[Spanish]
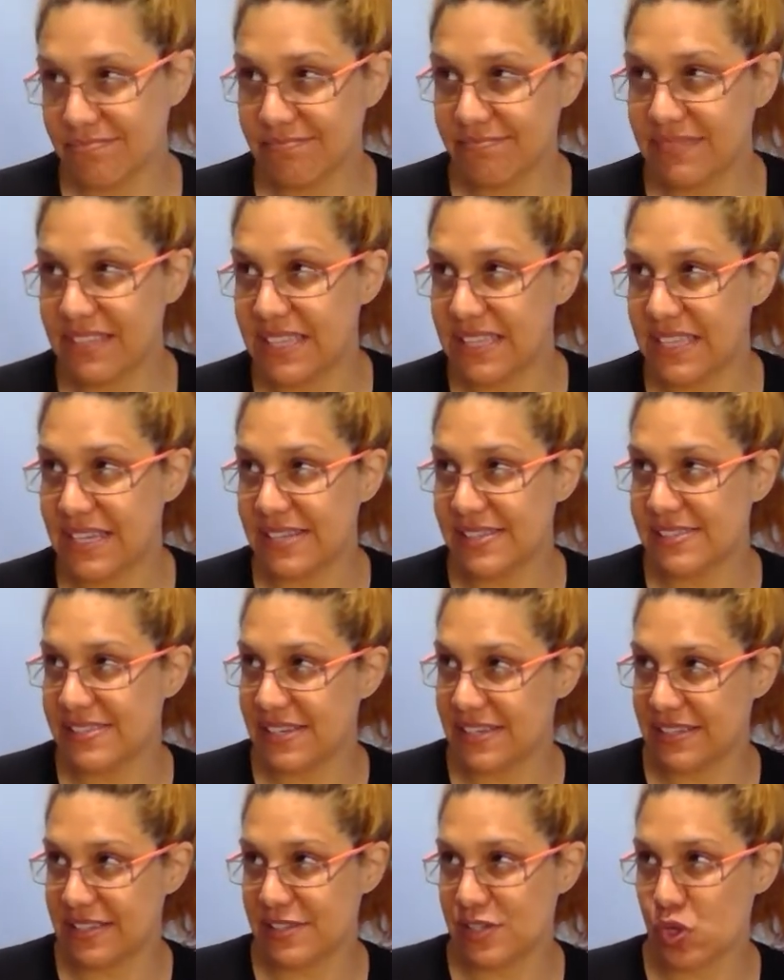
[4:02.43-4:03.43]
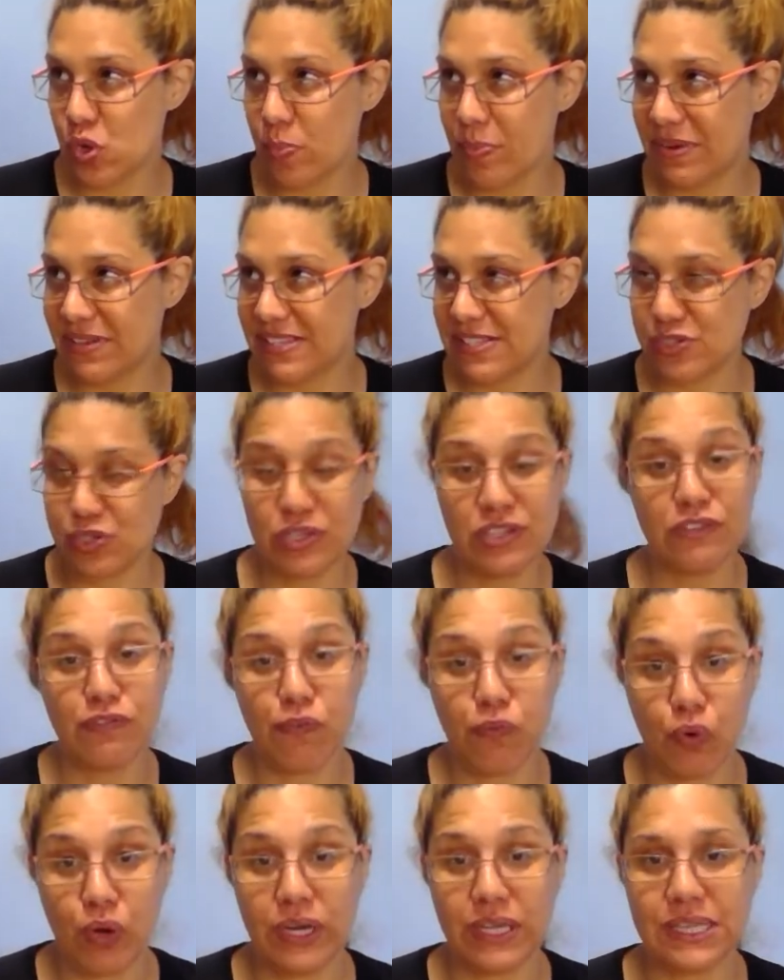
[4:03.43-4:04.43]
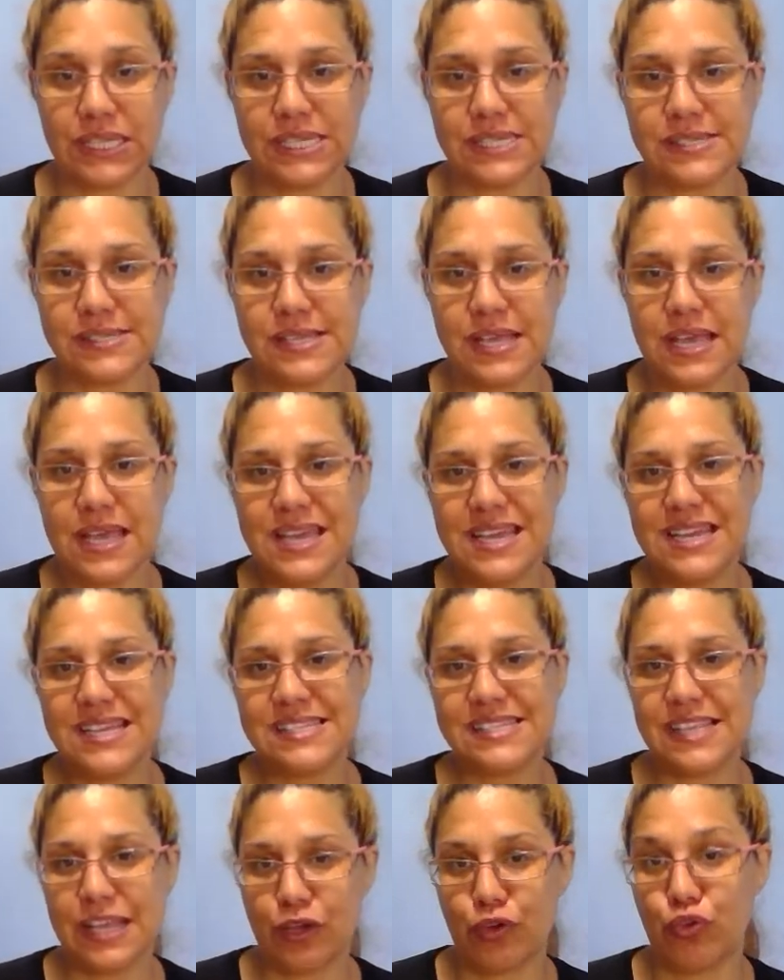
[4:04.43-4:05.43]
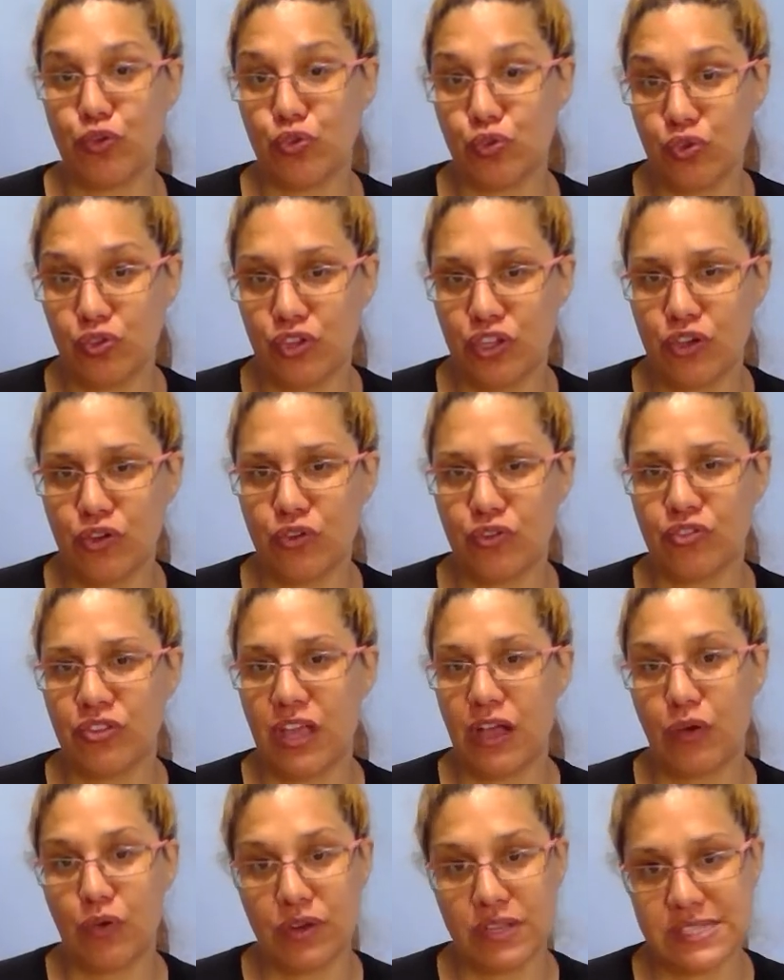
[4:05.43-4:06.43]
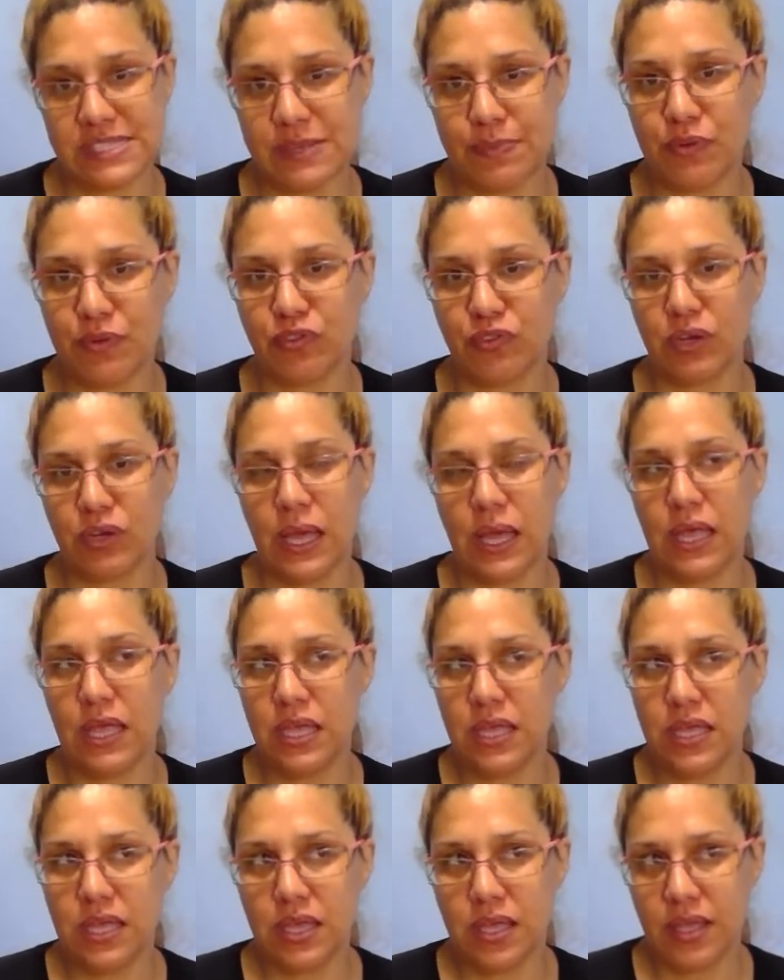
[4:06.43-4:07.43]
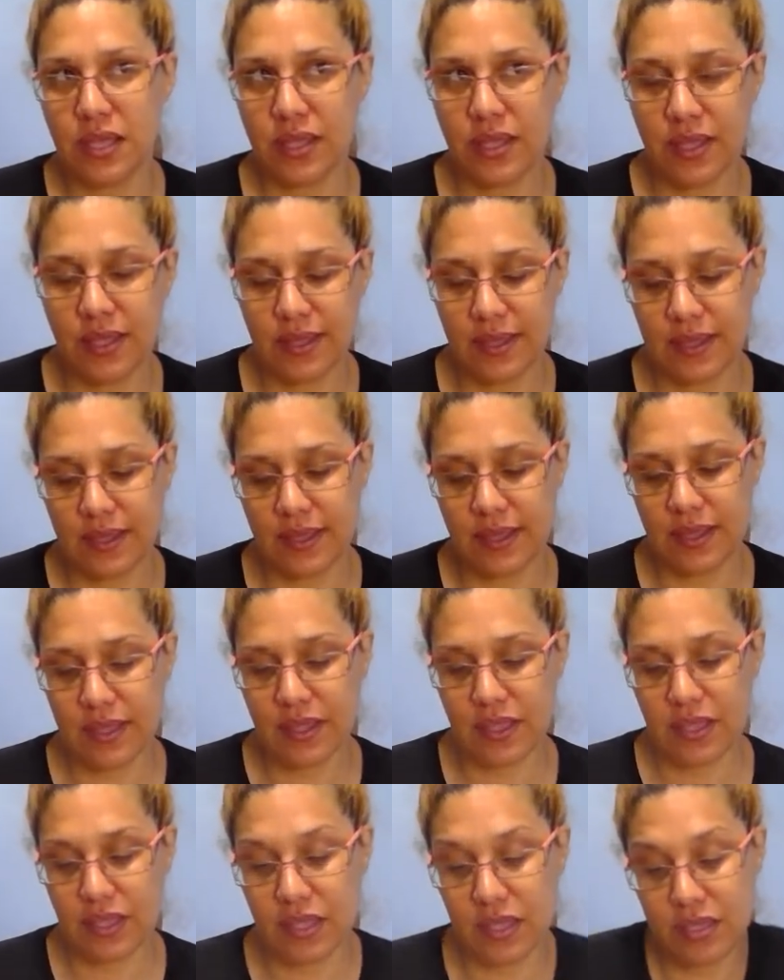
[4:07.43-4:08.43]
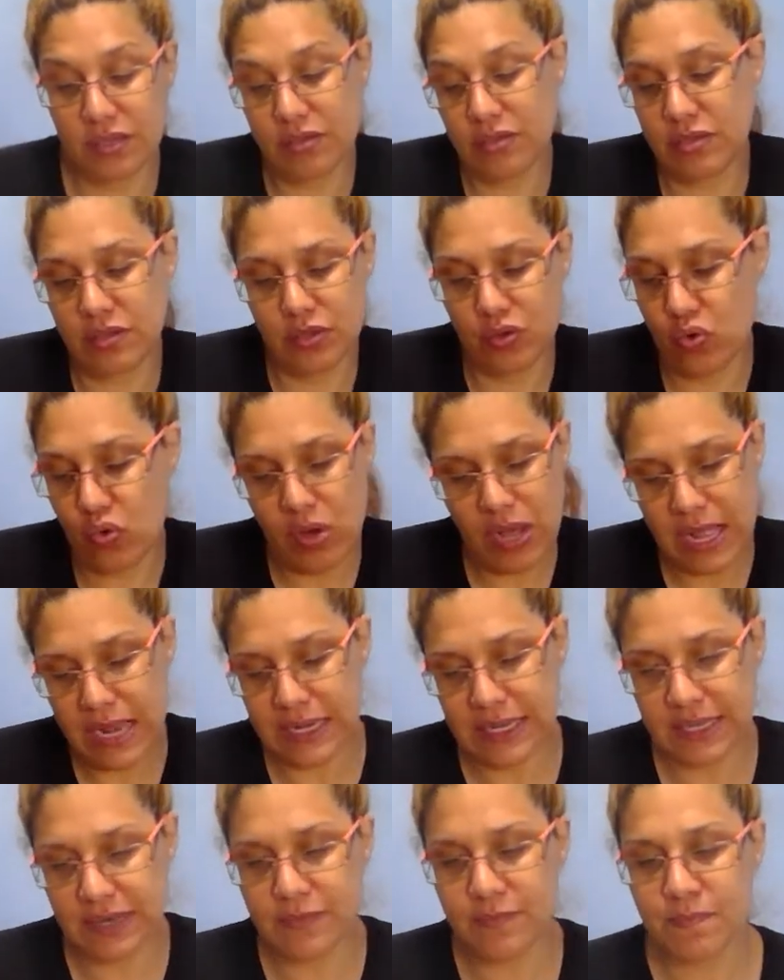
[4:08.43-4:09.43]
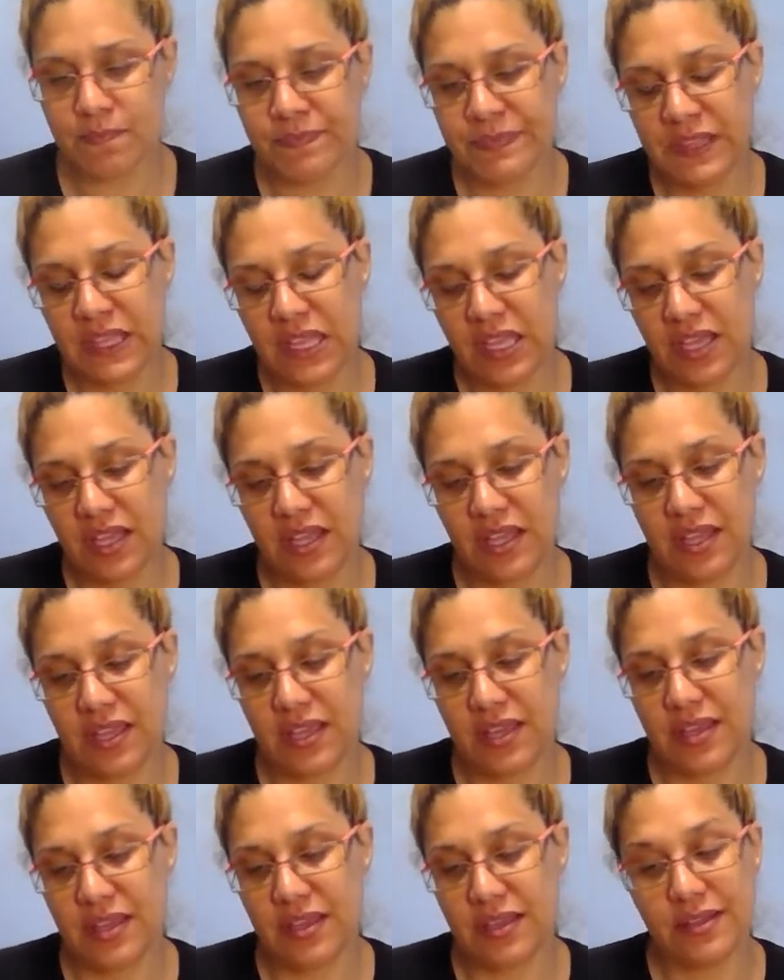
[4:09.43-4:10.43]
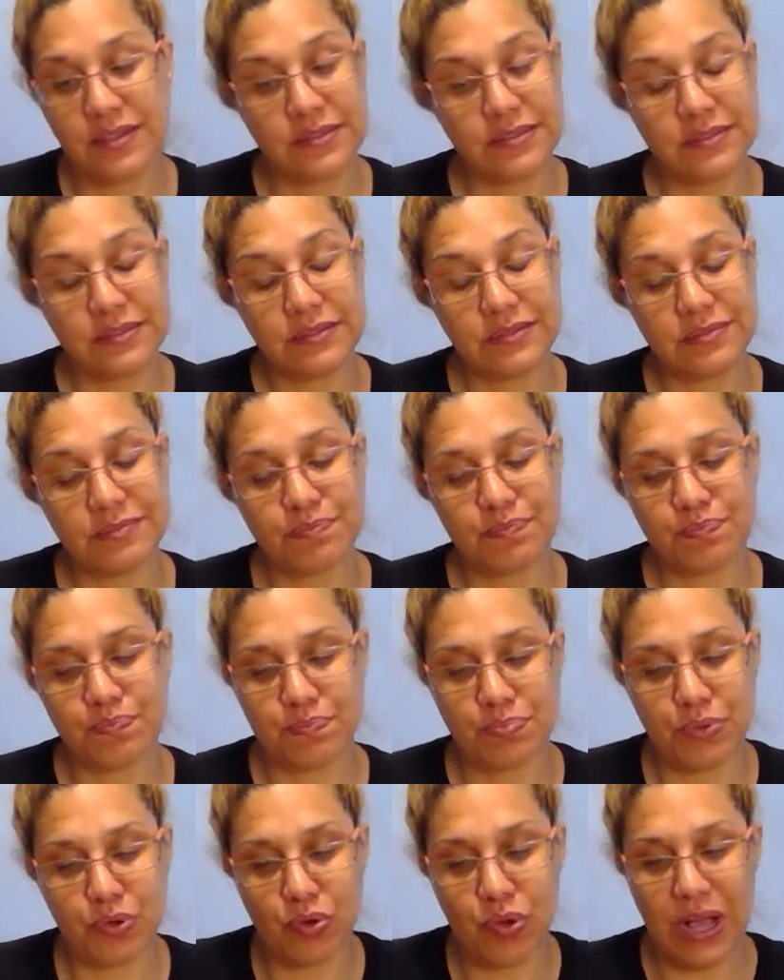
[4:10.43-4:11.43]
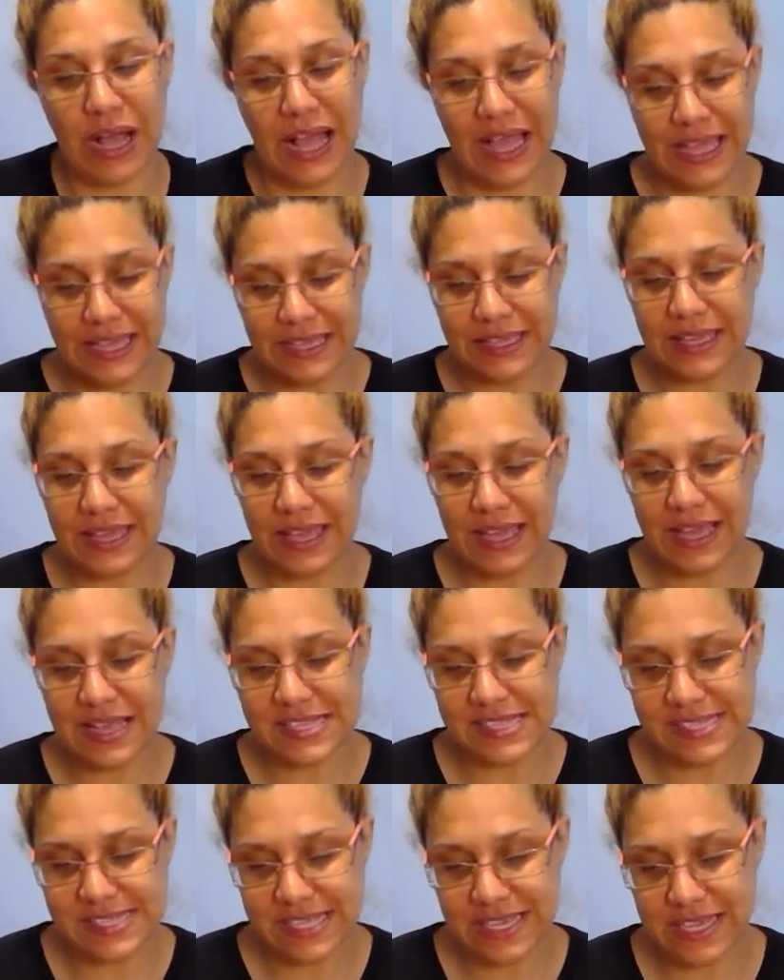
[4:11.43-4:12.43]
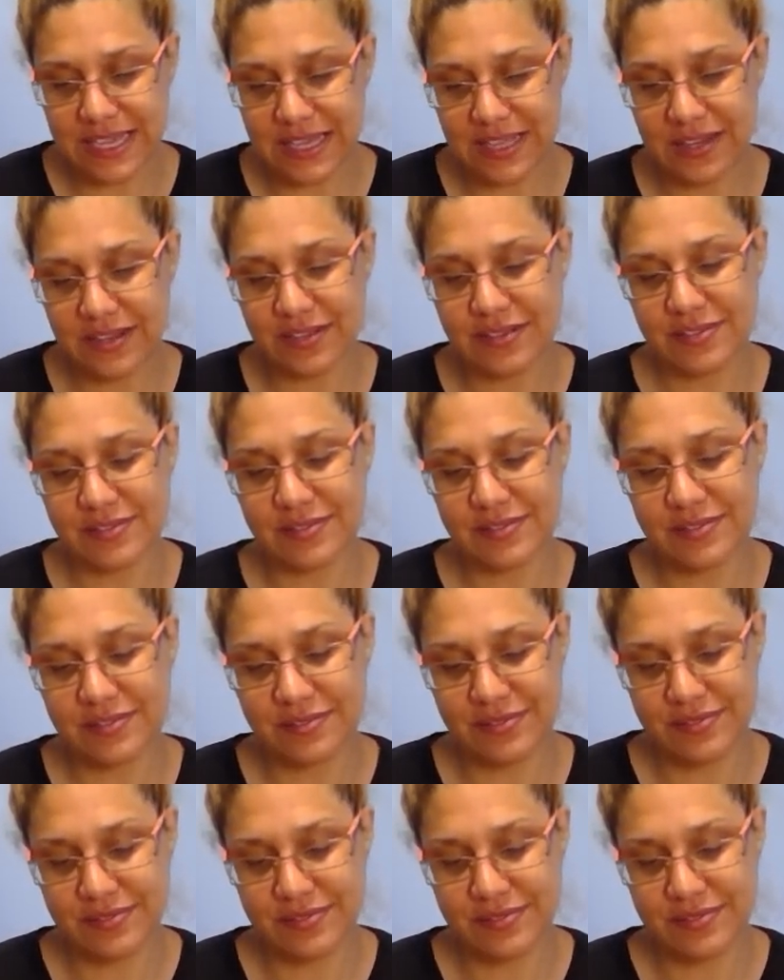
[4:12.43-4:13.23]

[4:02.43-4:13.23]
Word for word: tener ciertas conversaciones fuertes, sean con sus hijos, sea con esta persona, eh, con alguien, eh, pero hay que hacer